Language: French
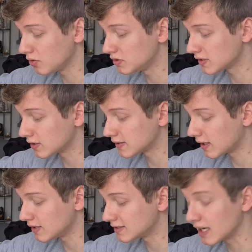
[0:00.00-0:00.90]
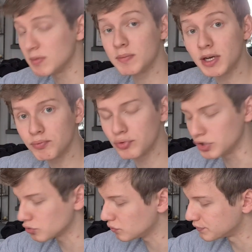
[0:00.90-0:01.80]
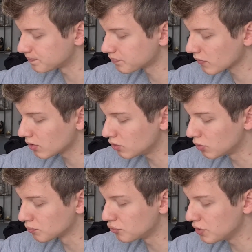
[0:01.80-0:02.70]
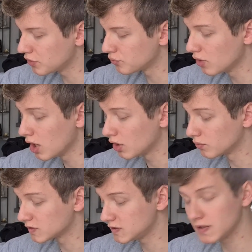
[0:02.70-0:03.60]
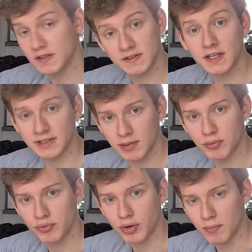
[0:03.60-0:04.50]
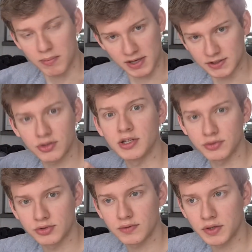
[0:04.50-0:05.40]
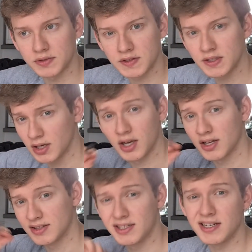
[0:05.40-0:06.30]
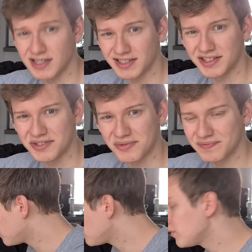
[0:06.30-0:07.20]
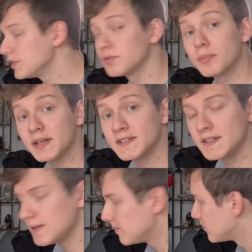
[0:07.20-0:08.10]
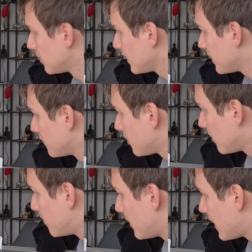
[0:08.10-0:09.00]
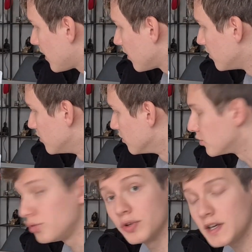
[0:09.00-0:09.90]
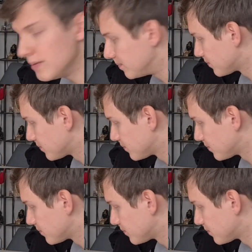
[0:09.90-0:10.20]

ça, ça imite bien le poulet, je trouve le blanc de poulet et tout. Donc c'est un très bon point. Mais est-ce que les autres se valent aussi Telle est la question. On va donc passer dorénavant par le curry.